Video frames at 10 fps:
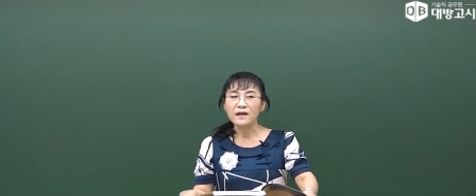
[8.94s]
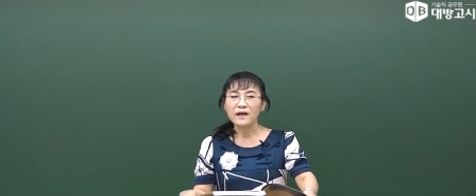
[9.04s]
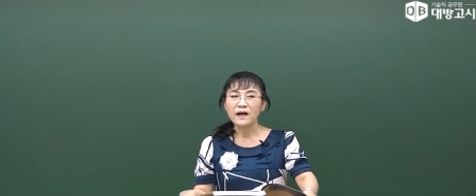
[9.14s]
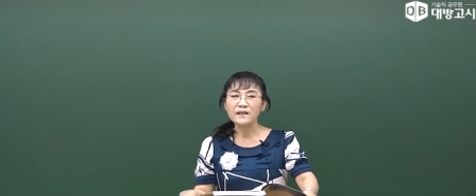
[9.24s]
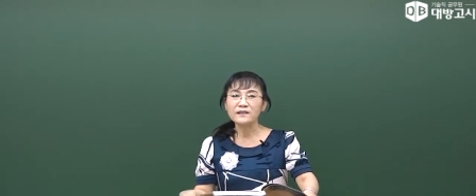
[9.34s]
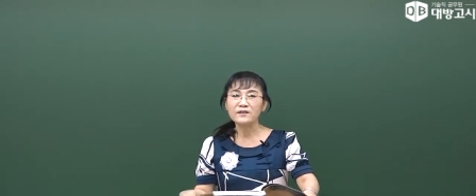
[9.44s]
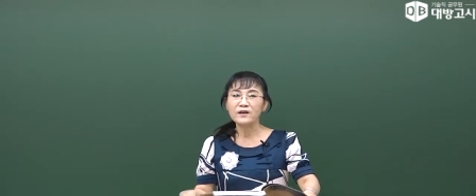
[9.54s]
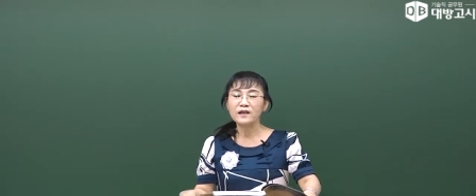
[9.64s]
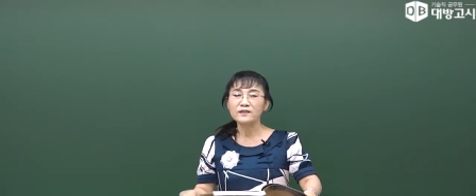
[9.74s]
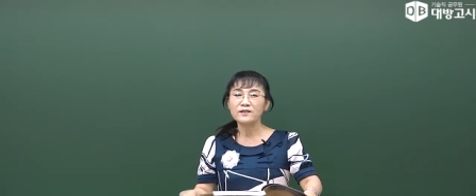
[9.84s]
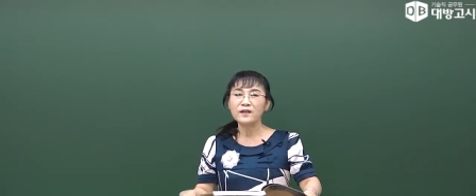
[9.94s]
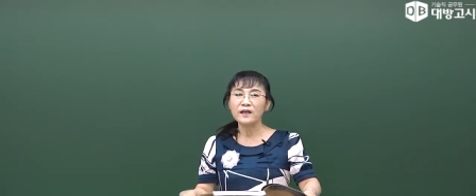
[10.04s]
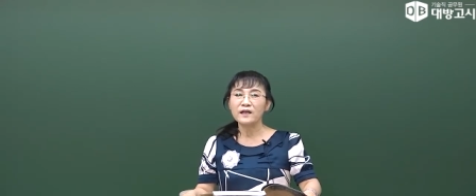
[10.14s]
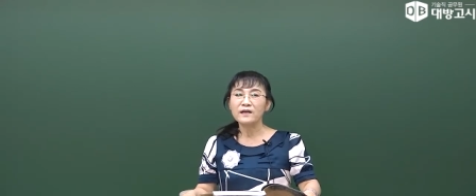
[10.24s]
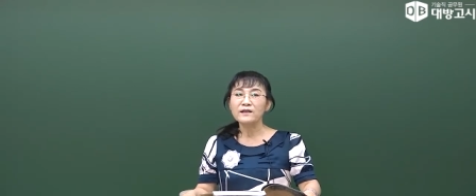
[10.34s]
강의 들어가기
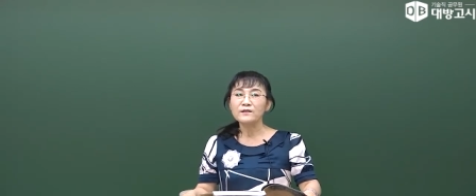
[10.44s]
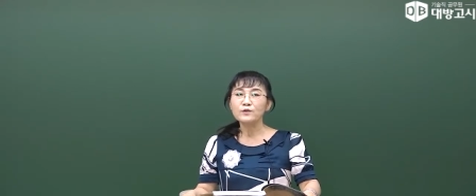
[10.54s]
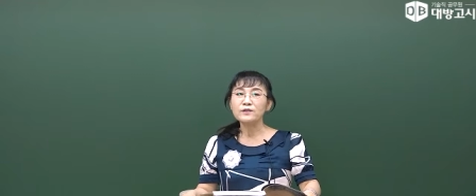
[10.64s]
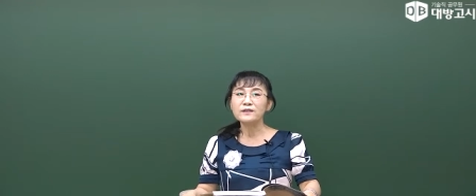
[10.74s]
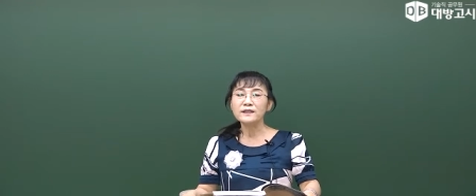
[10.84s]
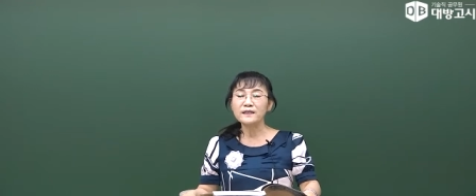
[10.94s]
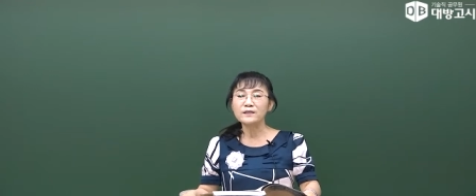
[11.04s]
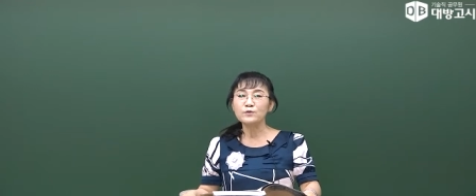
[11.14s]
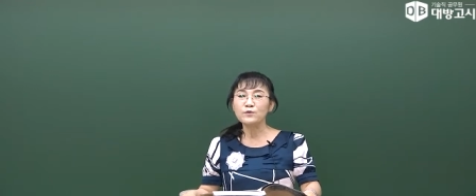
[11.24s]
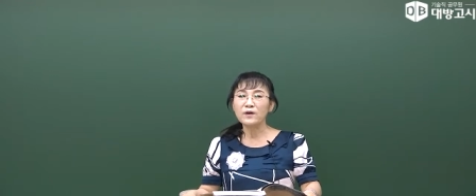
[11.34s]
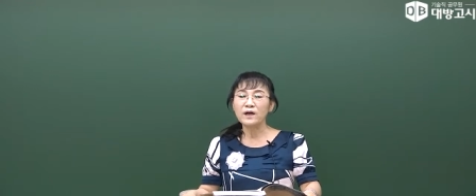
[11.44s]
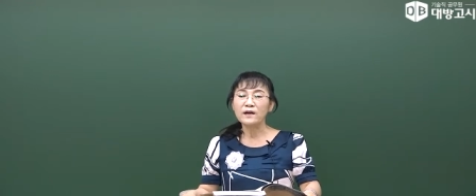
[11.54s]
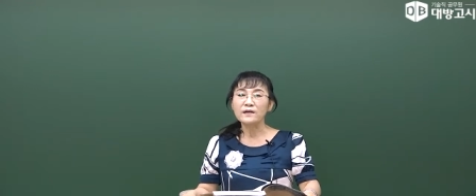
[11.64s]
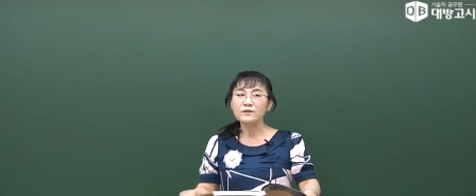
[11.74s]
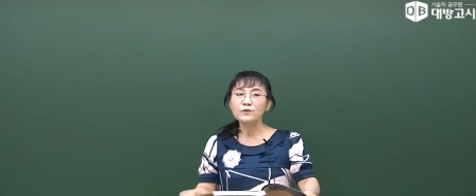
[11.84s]
전에 출제 기준과